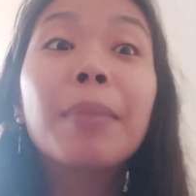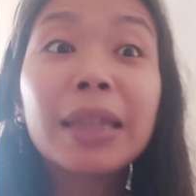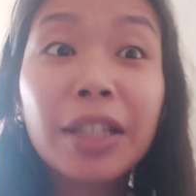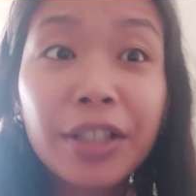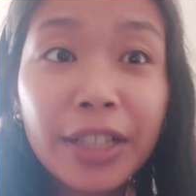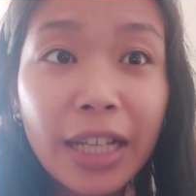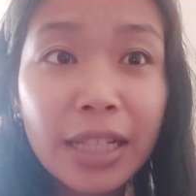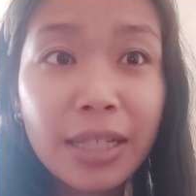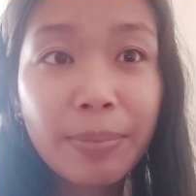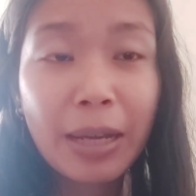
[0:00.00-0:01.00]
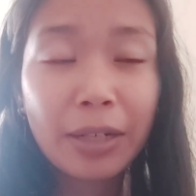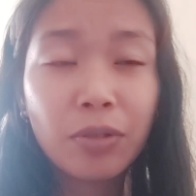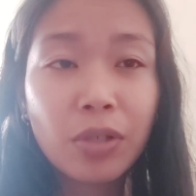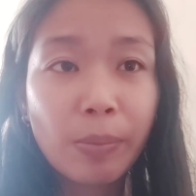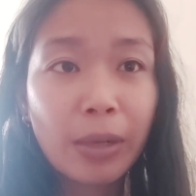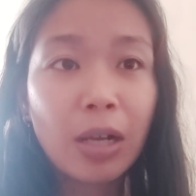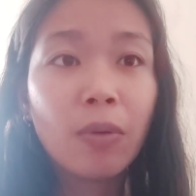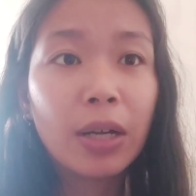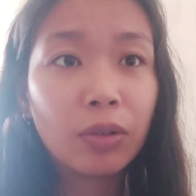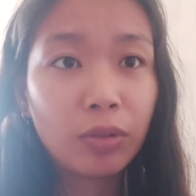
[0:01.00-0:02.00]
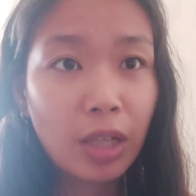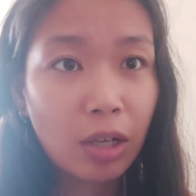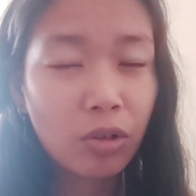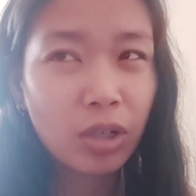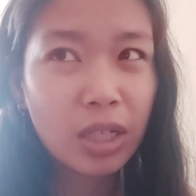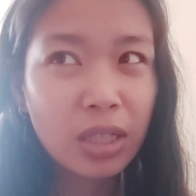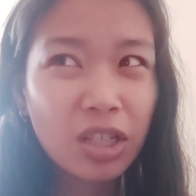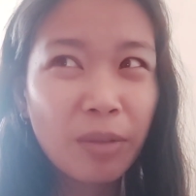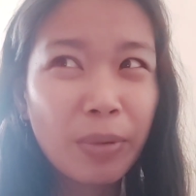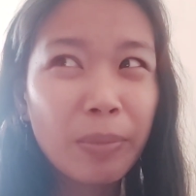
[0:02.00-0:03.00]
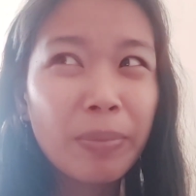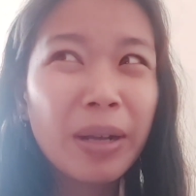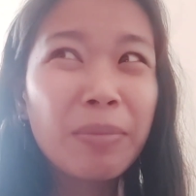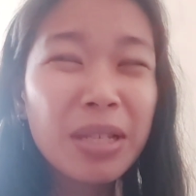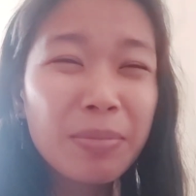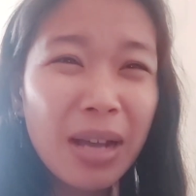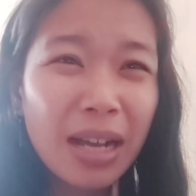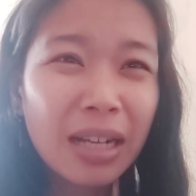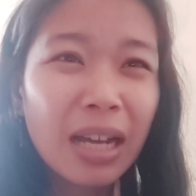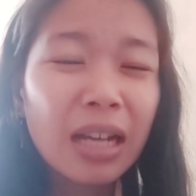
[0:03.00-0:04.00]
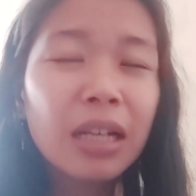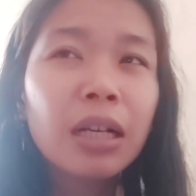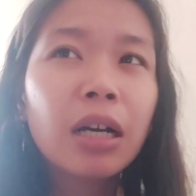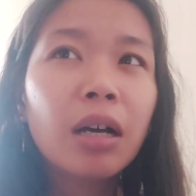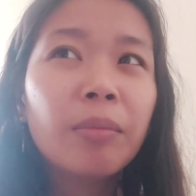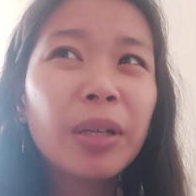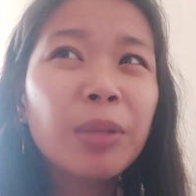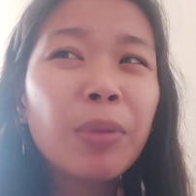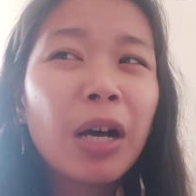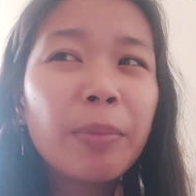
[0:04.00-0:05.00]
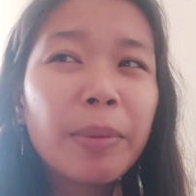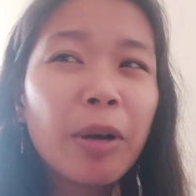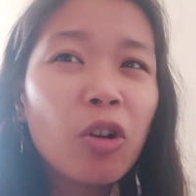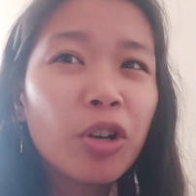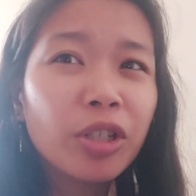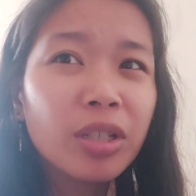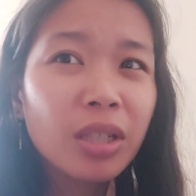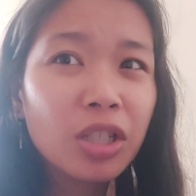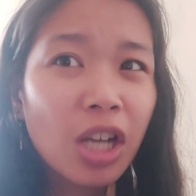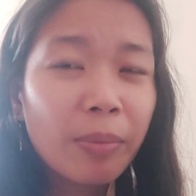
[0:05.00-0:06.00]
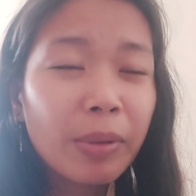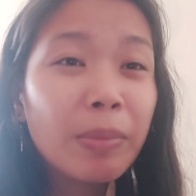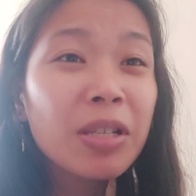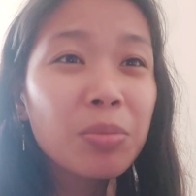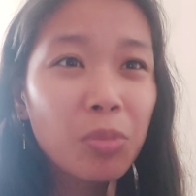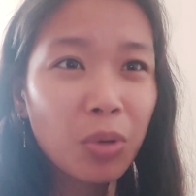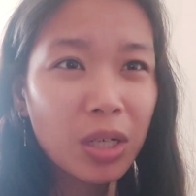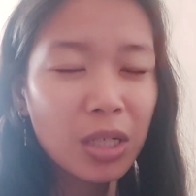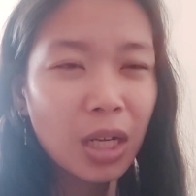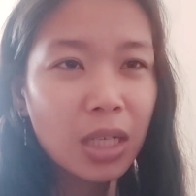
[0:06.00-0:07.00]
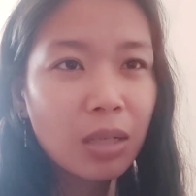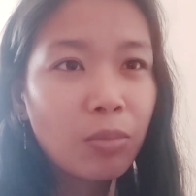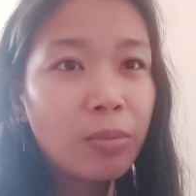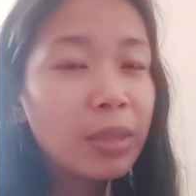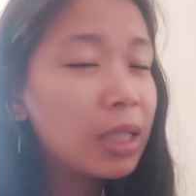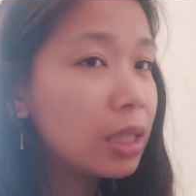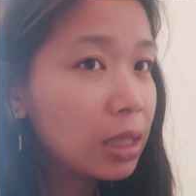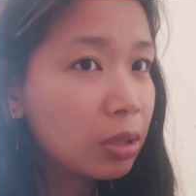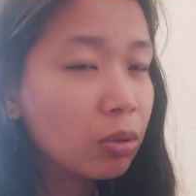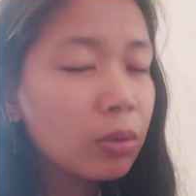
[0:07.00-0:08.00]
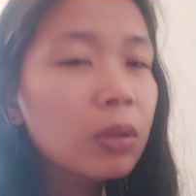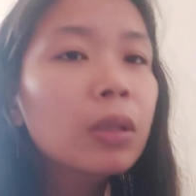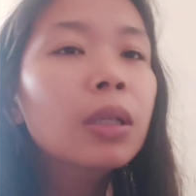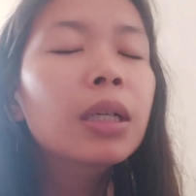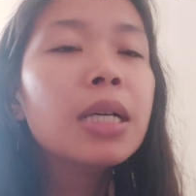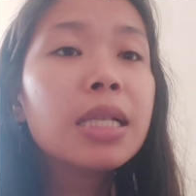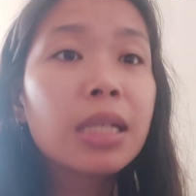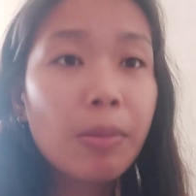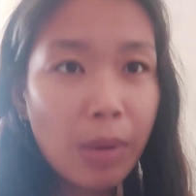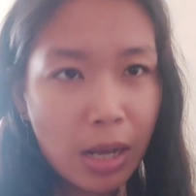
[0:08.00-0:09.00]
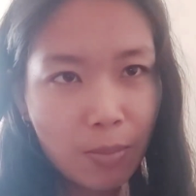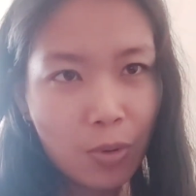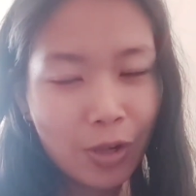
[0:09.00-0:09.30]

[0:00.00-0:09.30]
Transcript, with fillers: materials para dun sa paggawa ng decor. Kasi syempre, pag mas maaga, pwede pa kami maka-order sa Shopee. Mas mura siya kaysa bumili dito sa mga